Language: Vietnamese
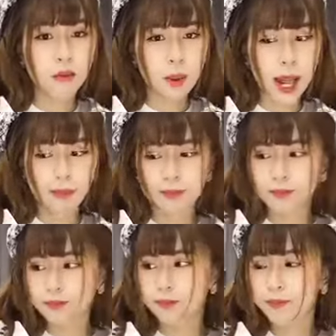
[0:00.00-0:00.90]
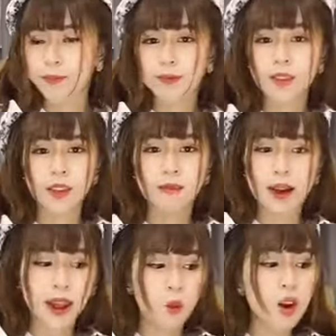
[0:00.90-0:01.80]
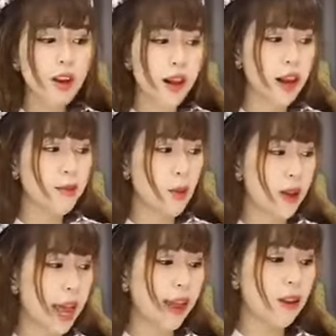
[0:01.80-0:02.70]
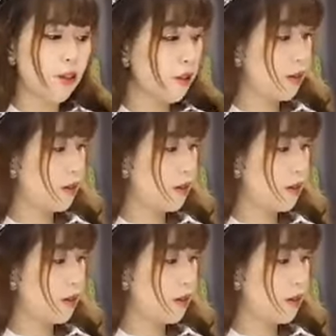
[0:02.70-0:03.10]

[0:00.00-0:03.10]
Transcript: mà đẹp bà nào quốc là không đụng hàng luôn